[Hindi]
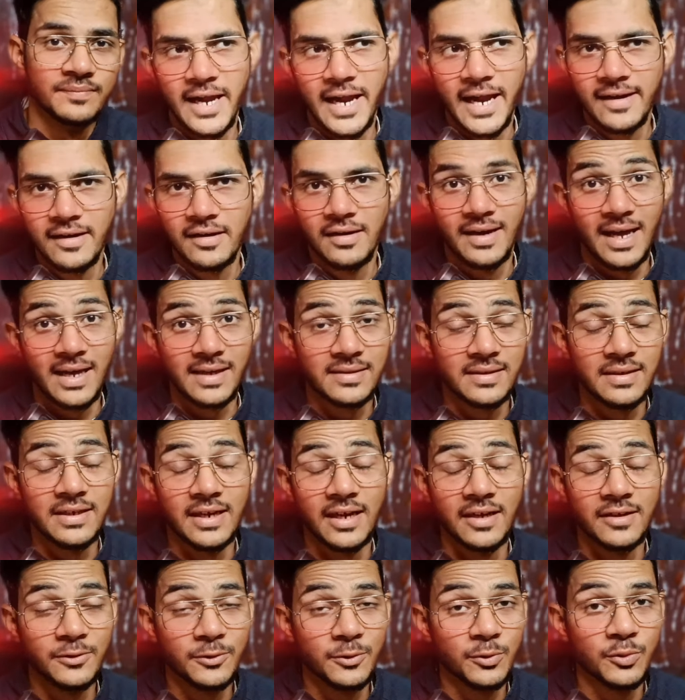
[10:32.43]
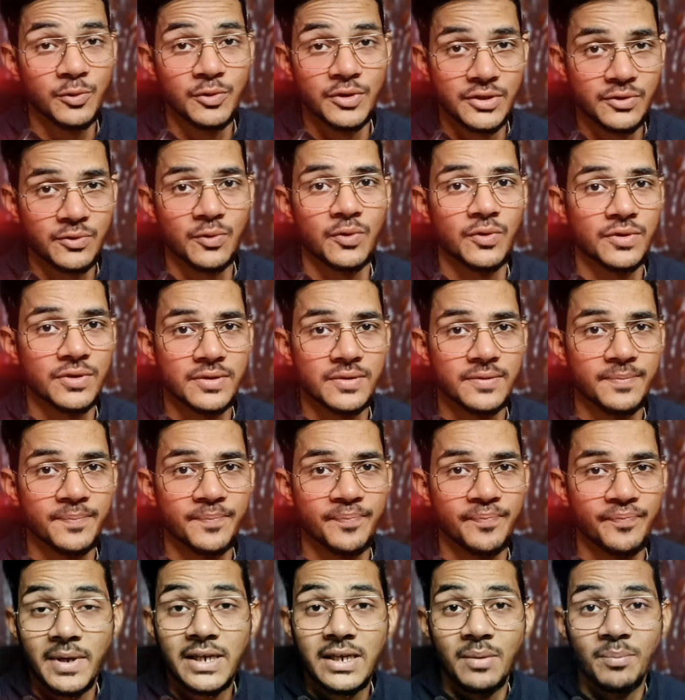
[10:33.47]
एंड लास्टली अंत तो स्कोर्स
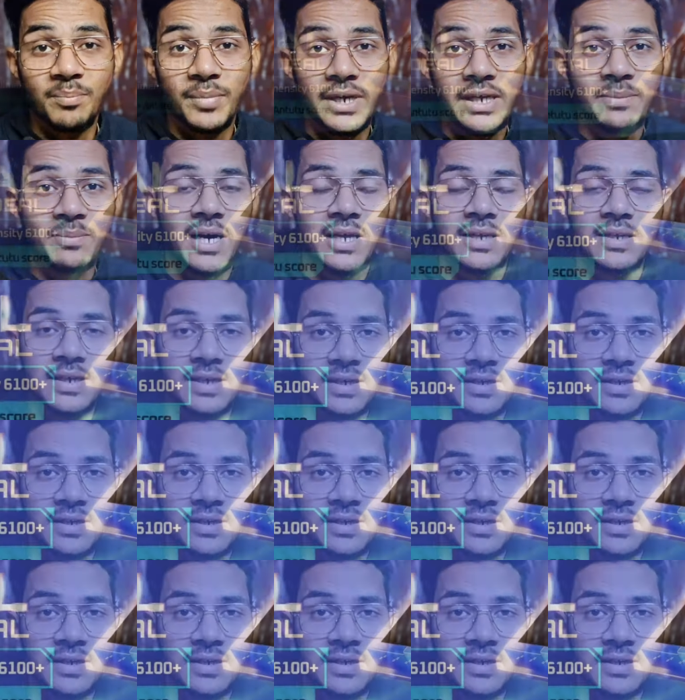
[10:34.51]
कंपनी मार्केटिंग